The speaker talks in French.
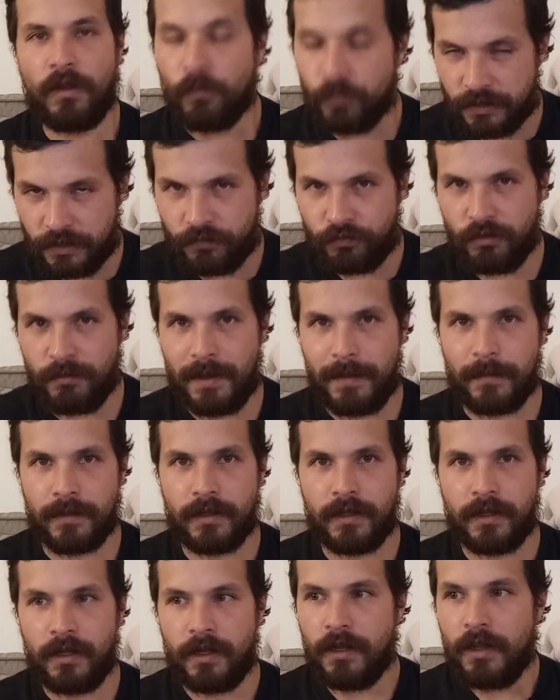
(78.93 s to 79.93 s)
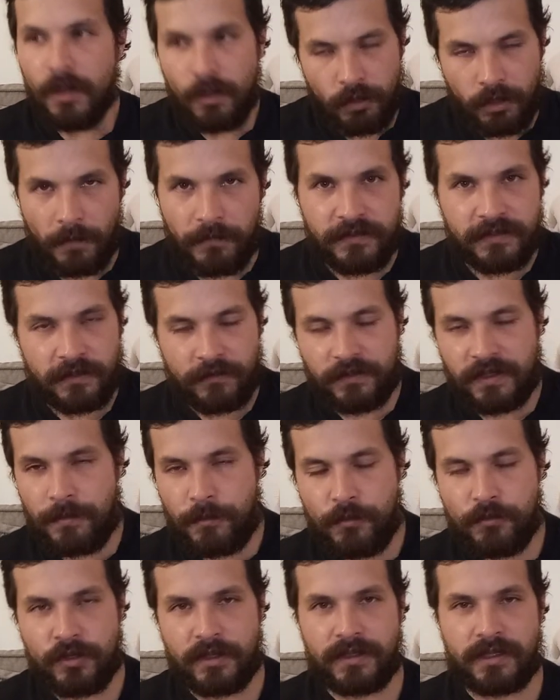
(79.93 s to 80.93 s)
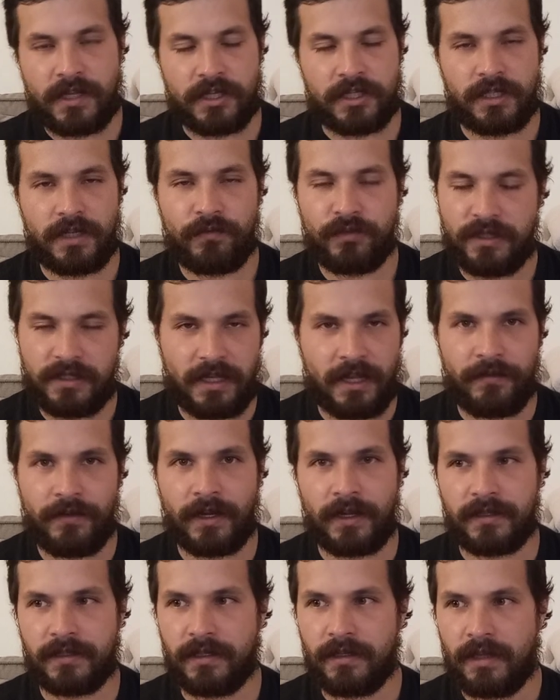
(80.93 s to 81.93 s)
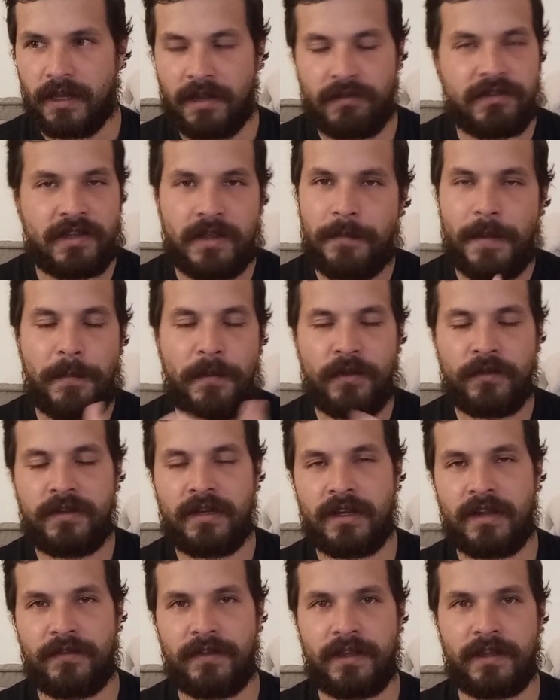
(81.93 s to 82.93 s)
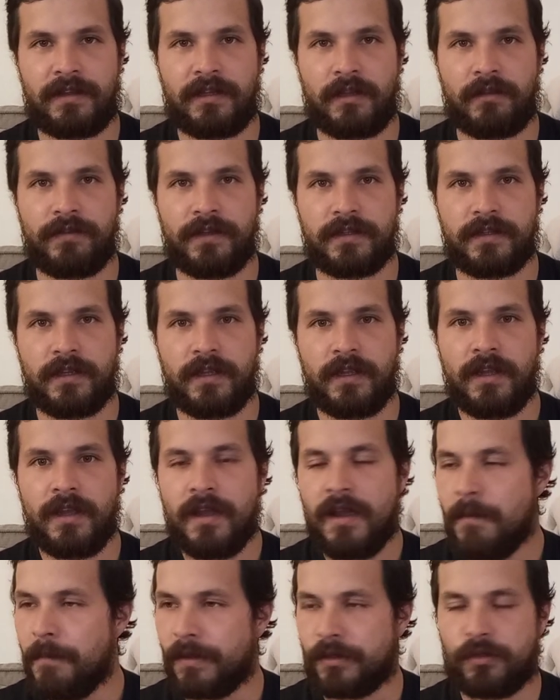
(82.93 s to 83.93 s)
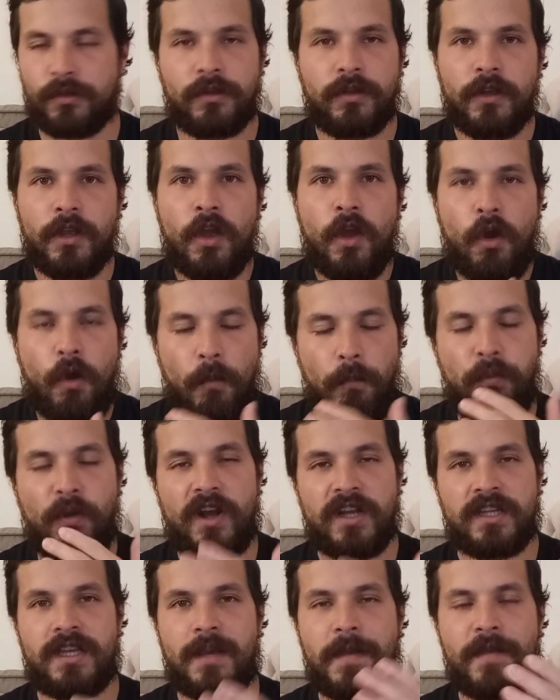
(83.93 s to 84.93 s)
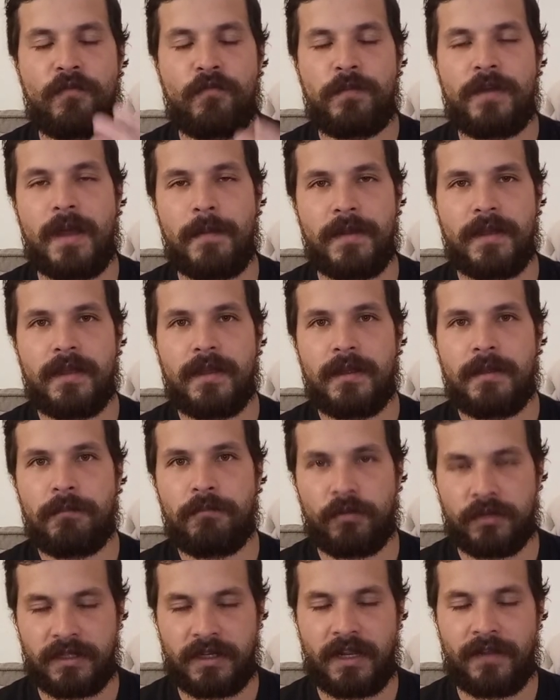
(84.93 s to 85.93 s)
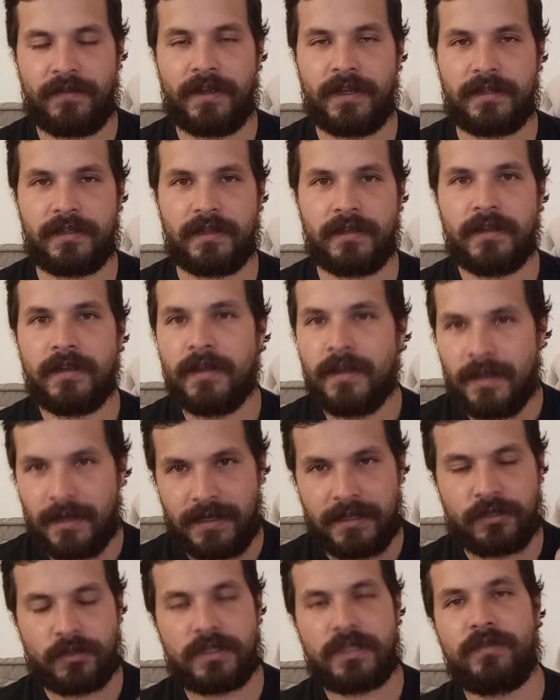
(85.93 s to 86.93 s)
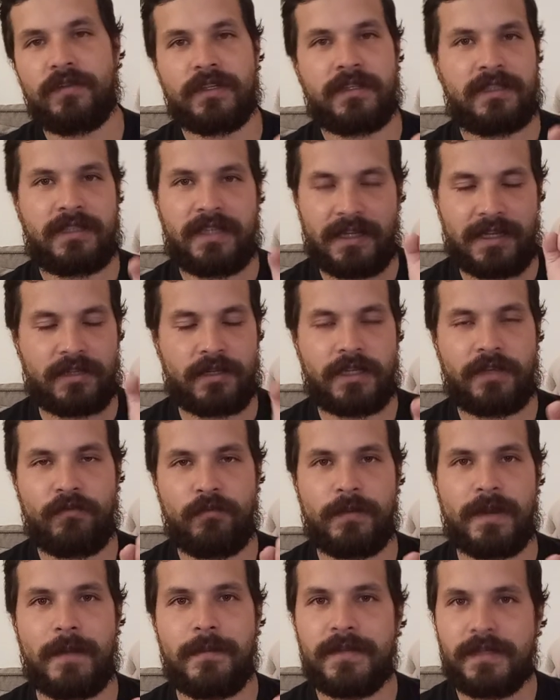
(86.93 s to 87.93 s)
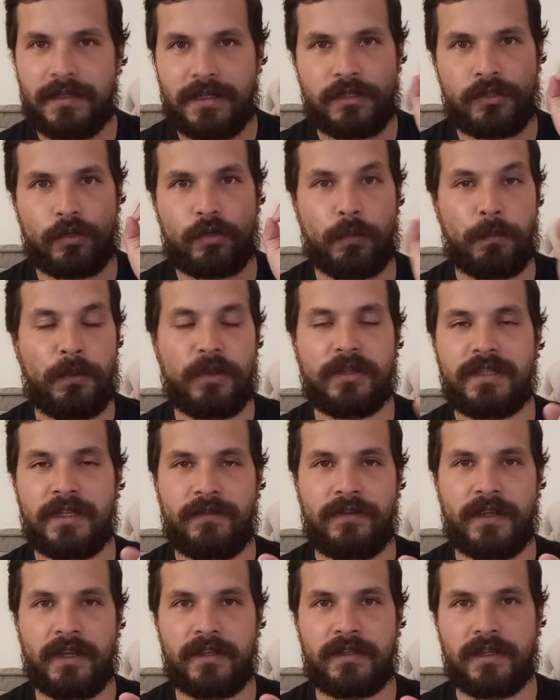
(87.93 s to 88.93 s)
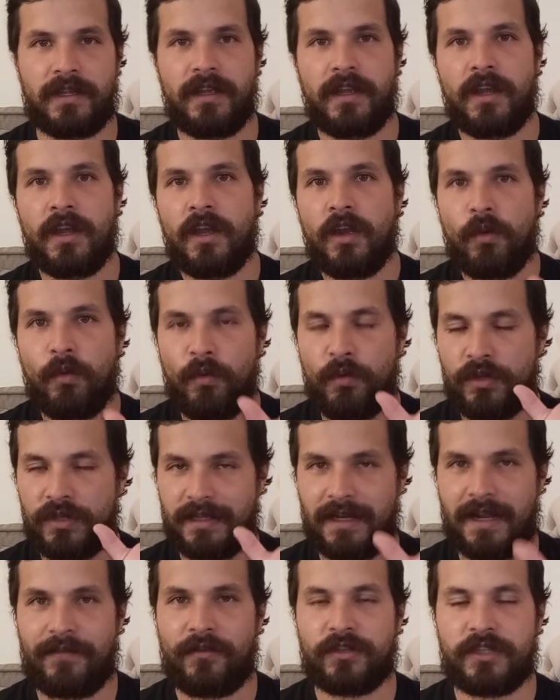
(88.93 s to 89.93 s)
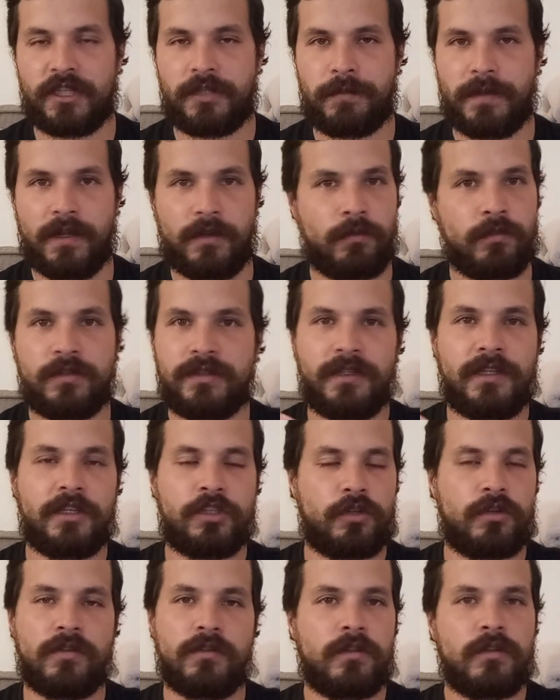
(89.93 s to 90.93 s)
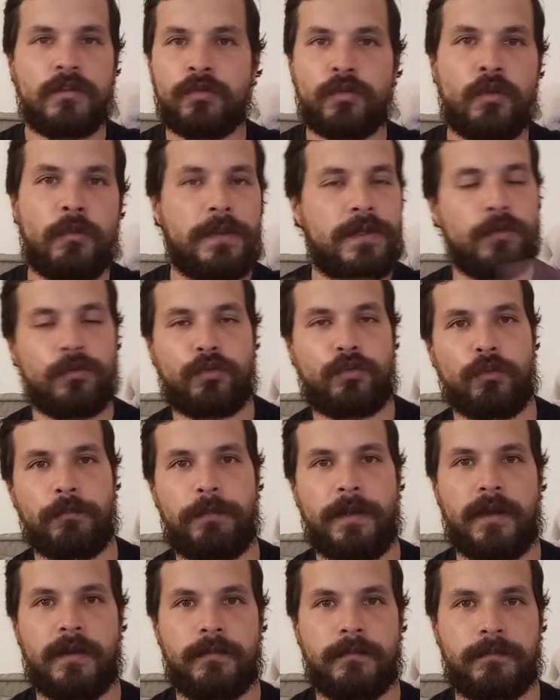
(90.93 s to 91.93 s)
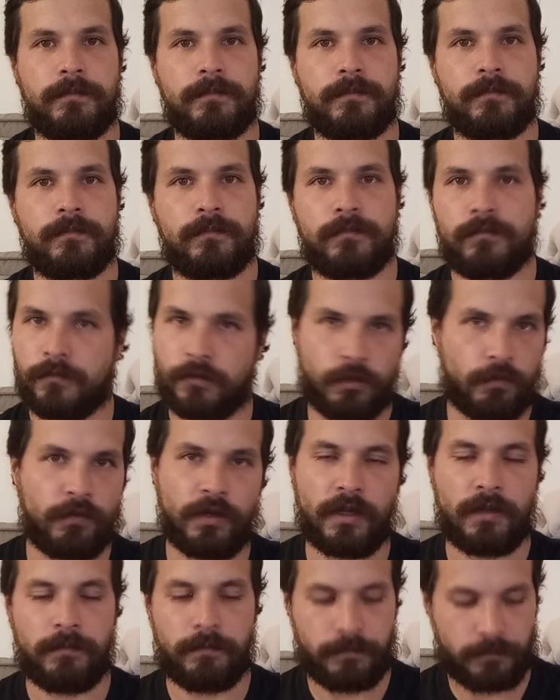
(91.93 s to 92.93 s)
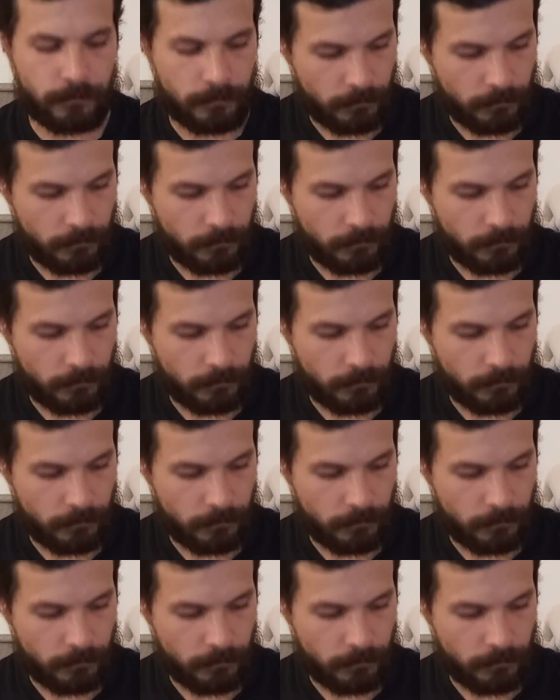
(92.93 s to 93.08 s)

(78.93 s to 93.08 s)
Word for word: Vous êtes vous-même. Donc vous n'avez plus besoin de cacher, vous dites la vérité, vous n'avez pas peur de dire la vérité en fait. Parce que on ne pourra jamais vous blâmer pour dire la vérité. Les gens qui, s'il y a des gens qui vous blâment, c'est des gens qui ont peur de cette vérité, ou puis ça n'avantage pas. Donc c'est des gens dont l'opinion ne compte pas. Donc voilà.